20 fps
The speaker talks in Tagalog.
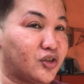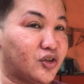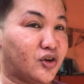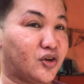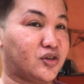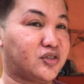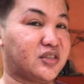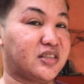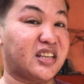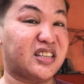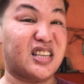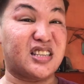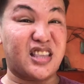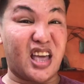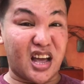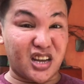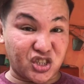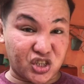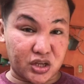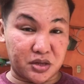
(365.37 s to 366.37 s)
no so
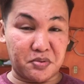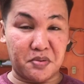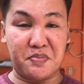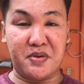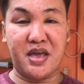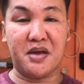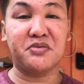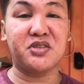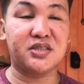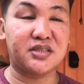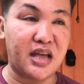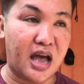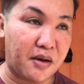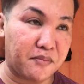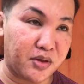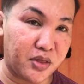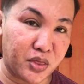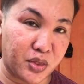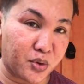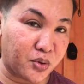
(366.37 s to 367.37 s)
nag-detect siya nag-PM siya sa
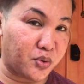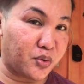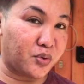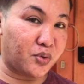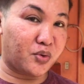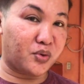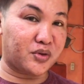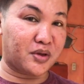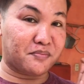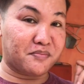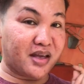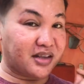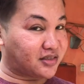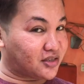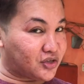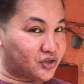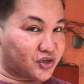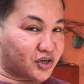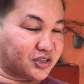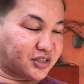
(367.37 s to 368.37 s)
amin through the
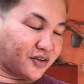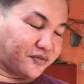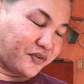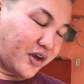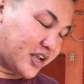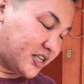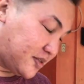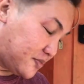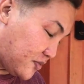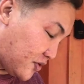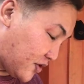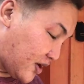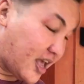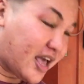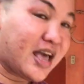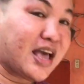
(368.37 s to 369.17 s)
messenger sa Facebook